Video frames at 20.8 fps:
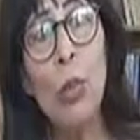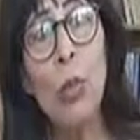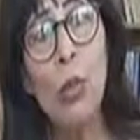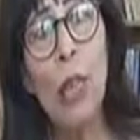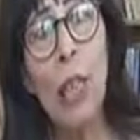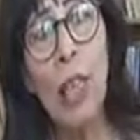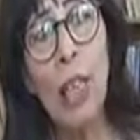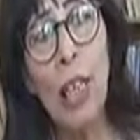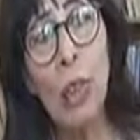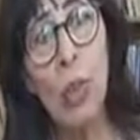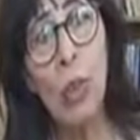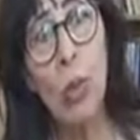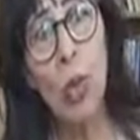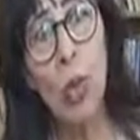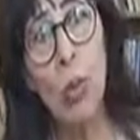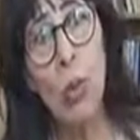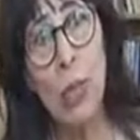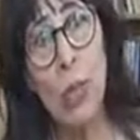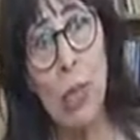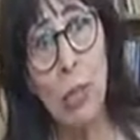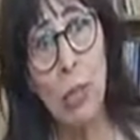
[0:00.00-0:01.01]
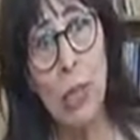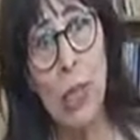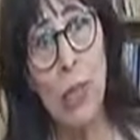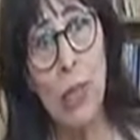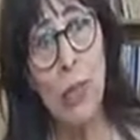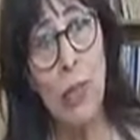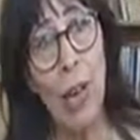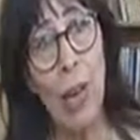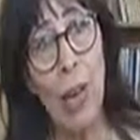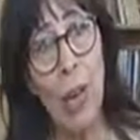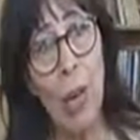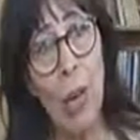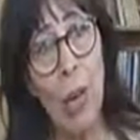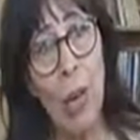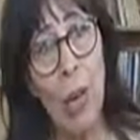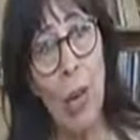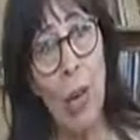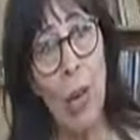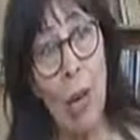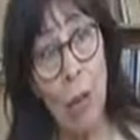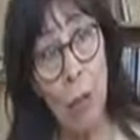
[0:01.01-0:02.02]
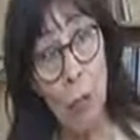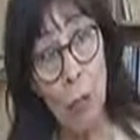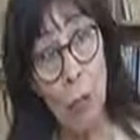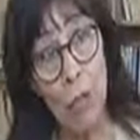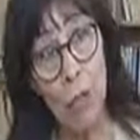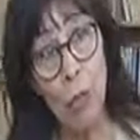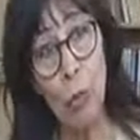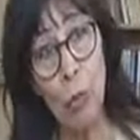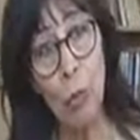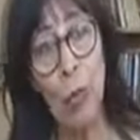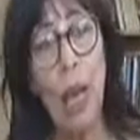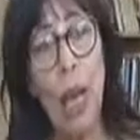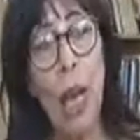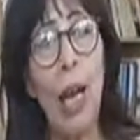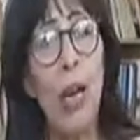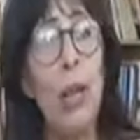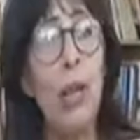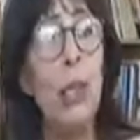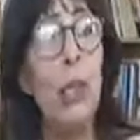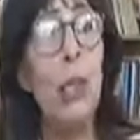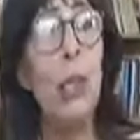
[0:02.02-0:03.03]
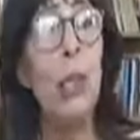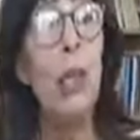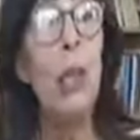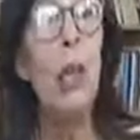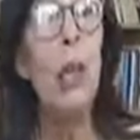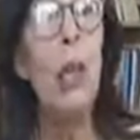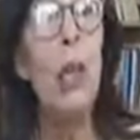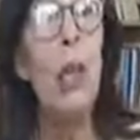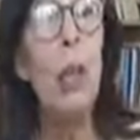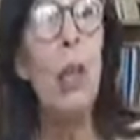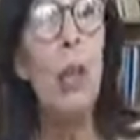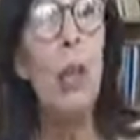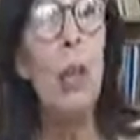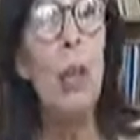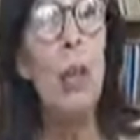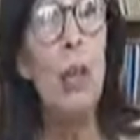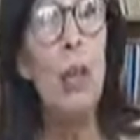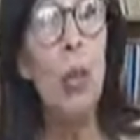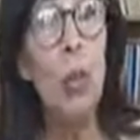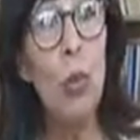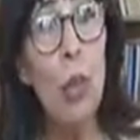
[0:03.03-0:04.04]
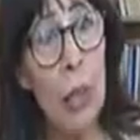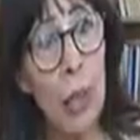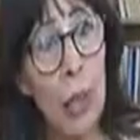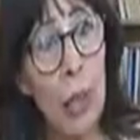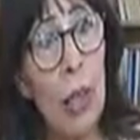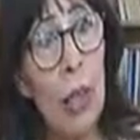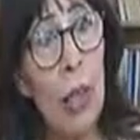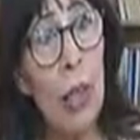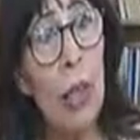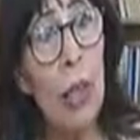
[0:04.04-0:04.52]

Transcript: وطرحت الوضع بصفة عامة عبر المتحاورين آه، وضع